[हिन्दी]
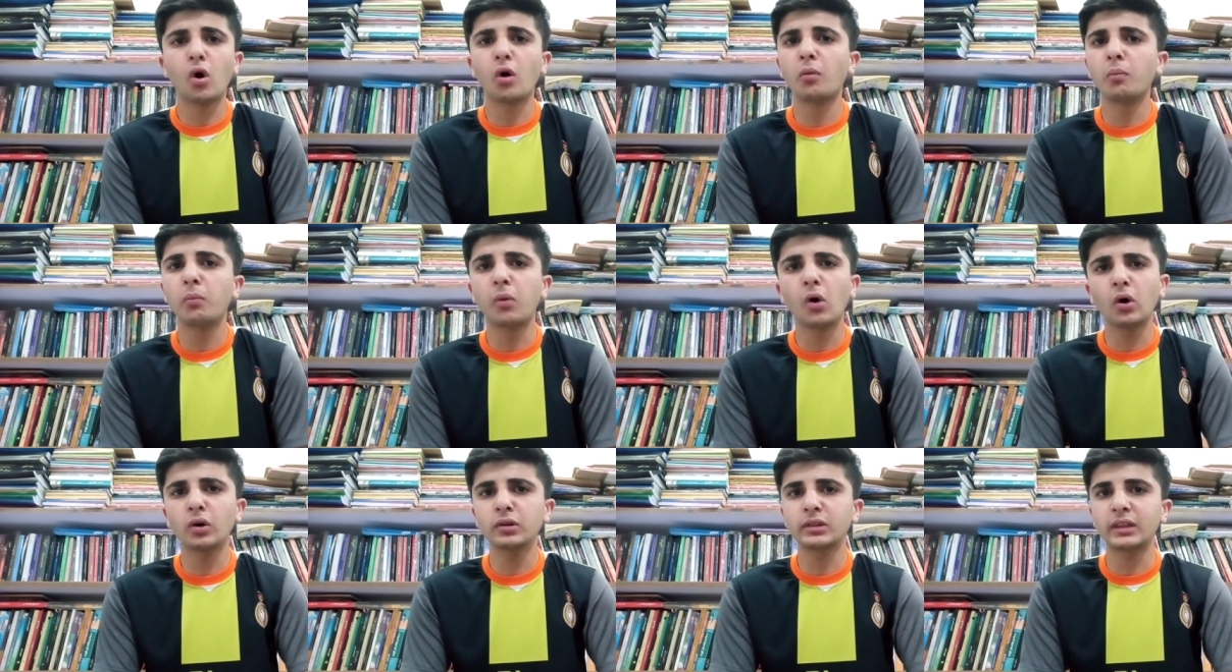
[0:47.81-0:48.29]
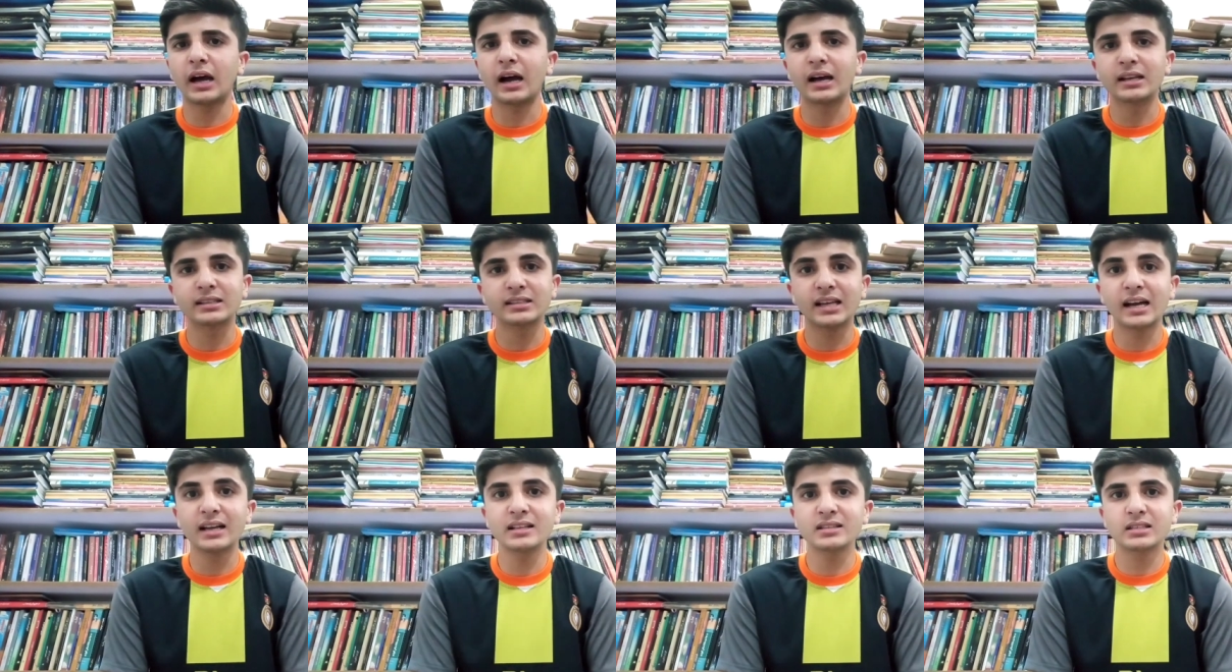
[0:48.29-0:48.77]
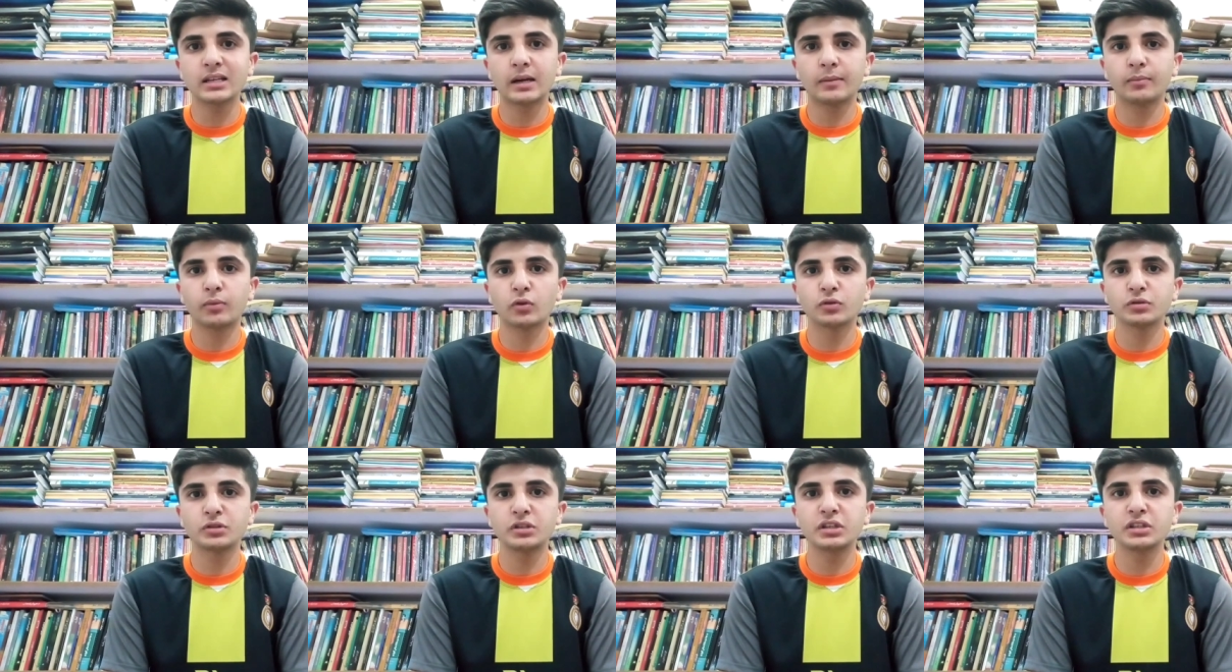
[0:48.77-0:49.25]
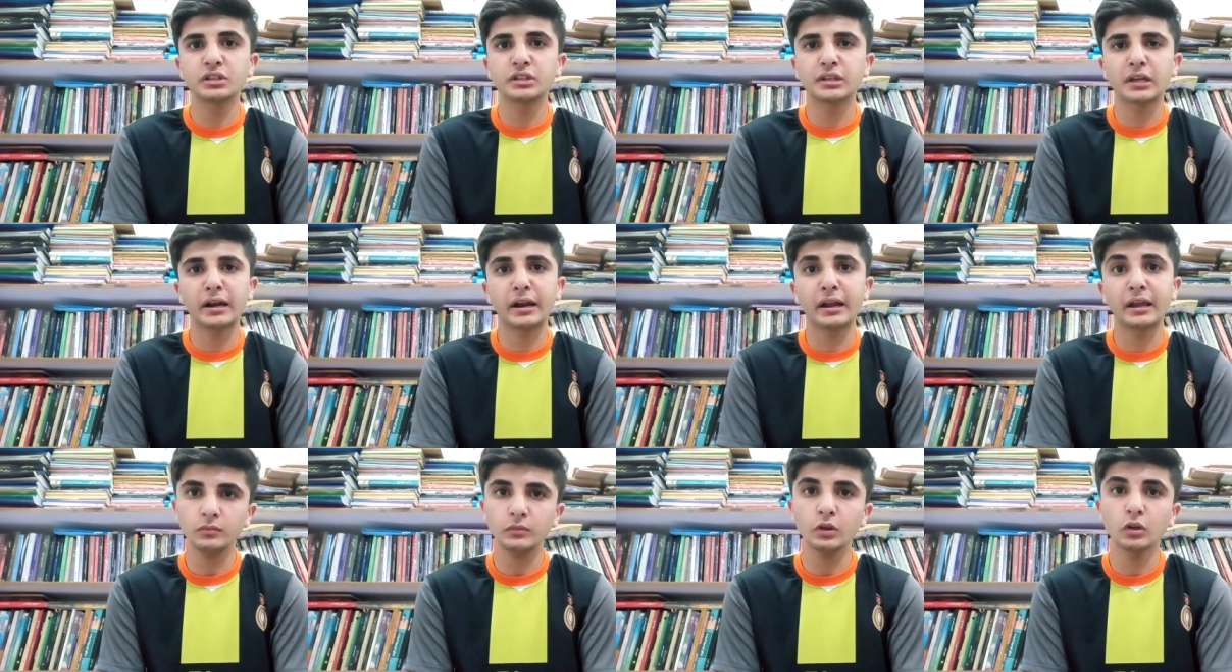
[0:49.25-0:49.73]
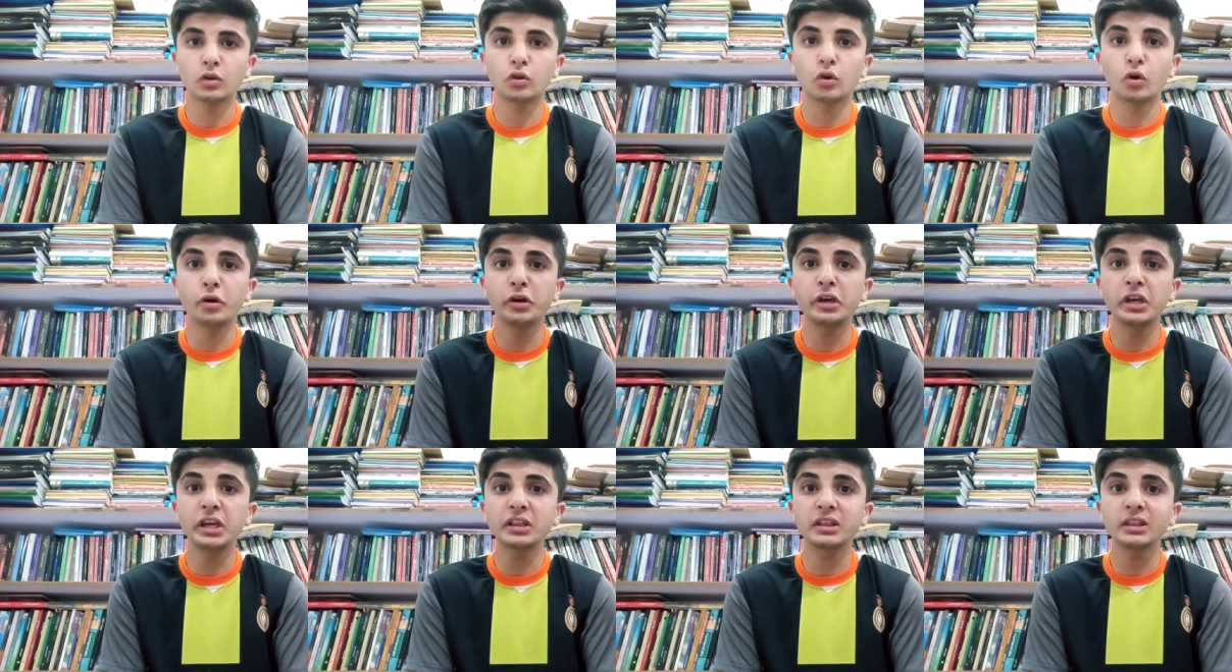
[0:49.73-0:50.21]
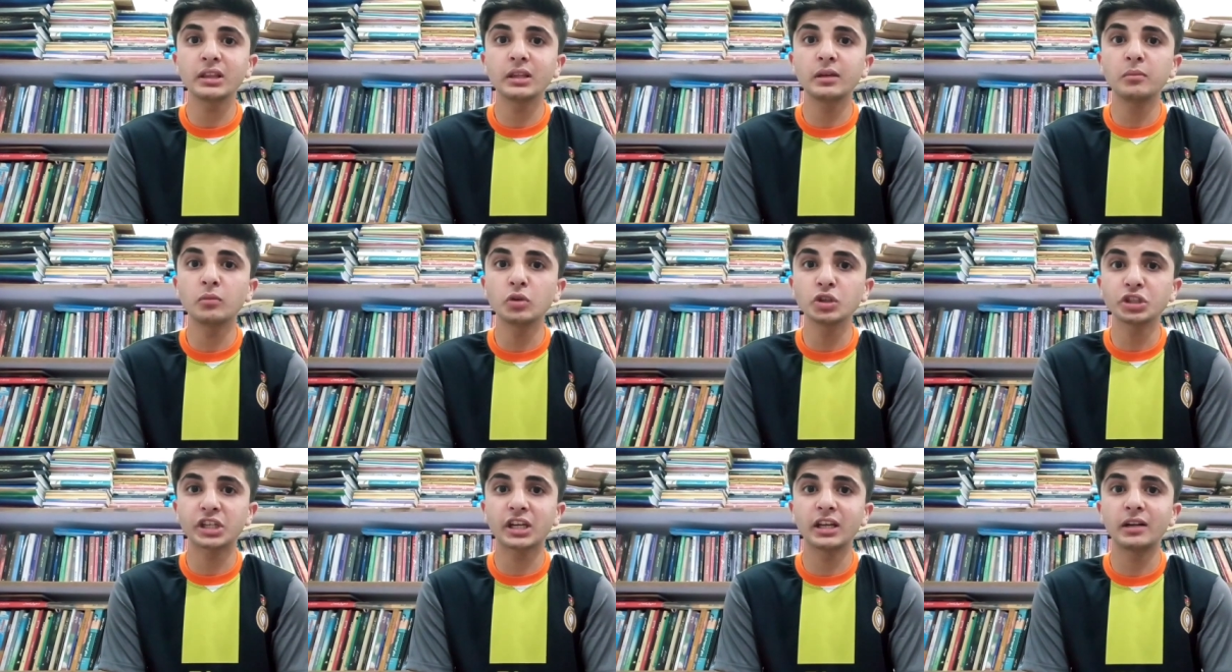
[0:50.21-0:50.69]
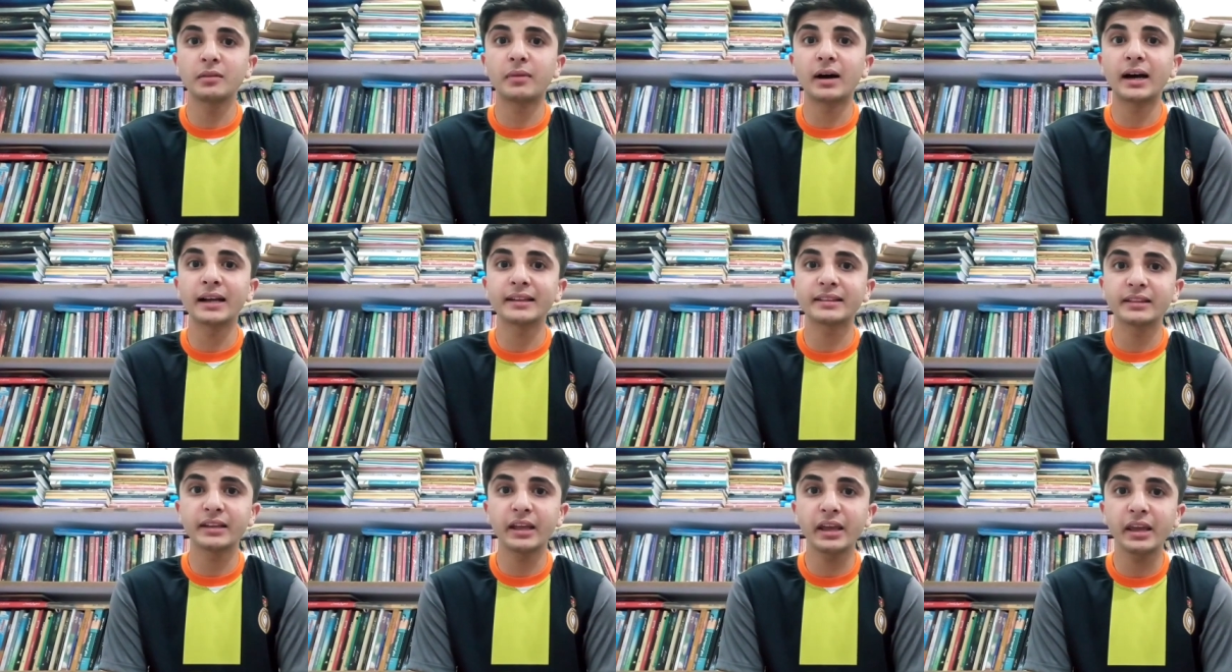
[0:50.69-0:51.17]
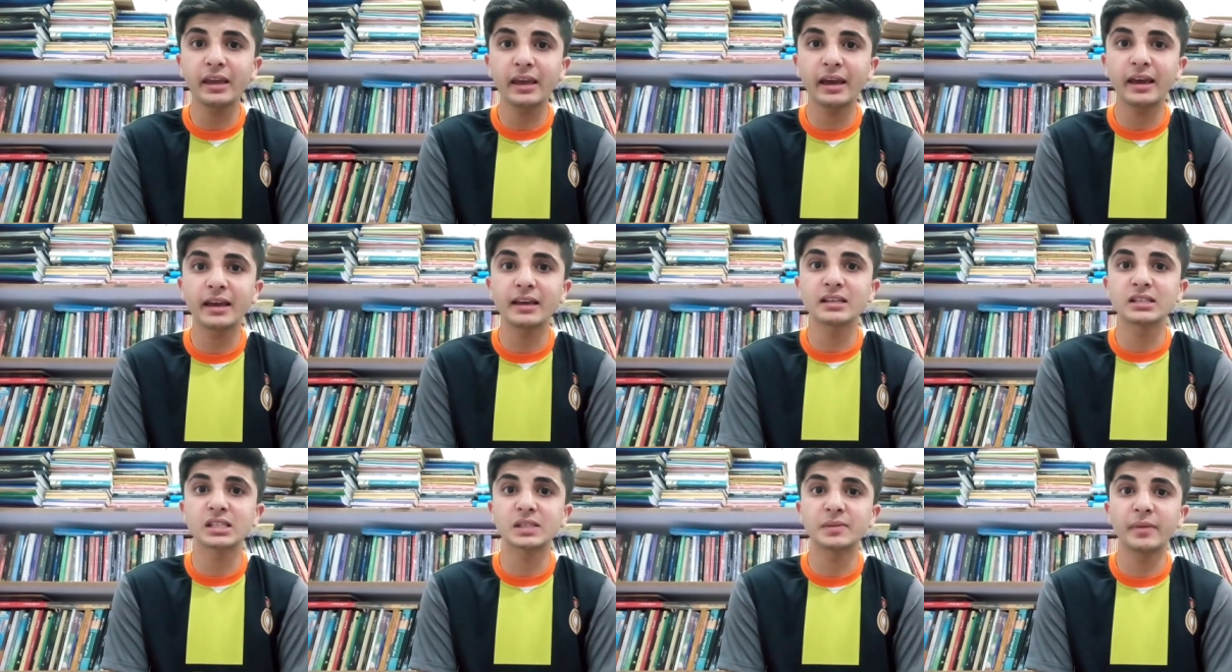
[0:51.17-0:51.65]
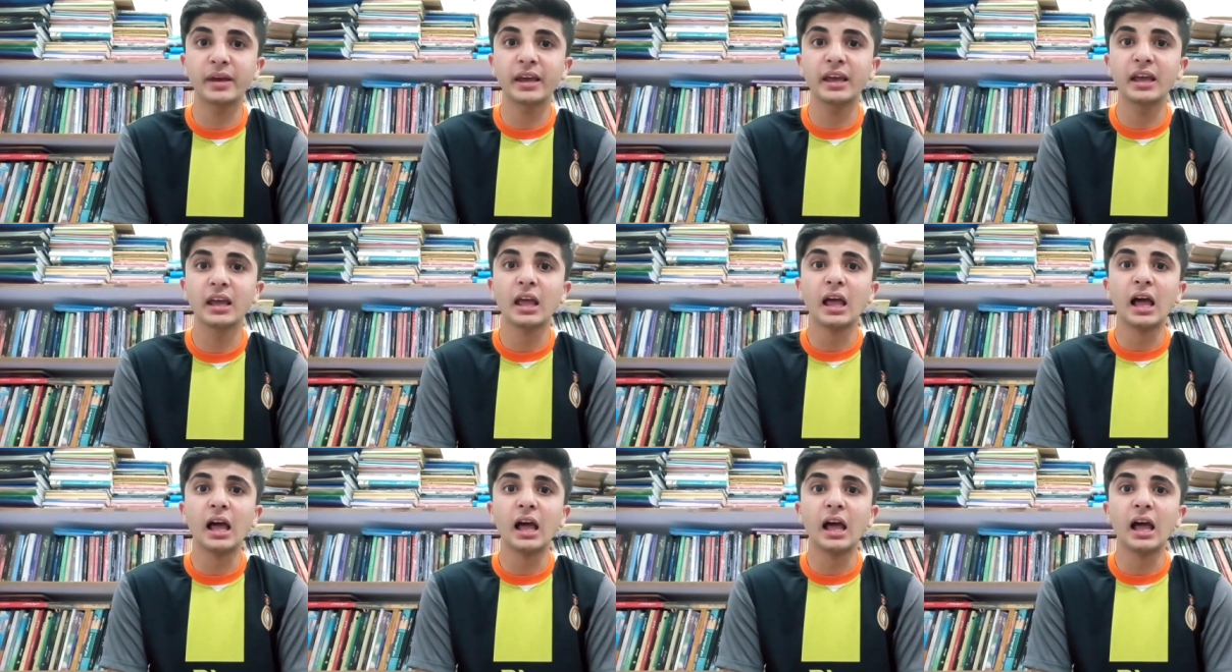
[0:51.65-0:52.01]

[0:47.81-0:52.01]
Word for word: बहुत आसान सा प्रोसीजर है कोई इतनी मुश्किल बात नहीं है इसमें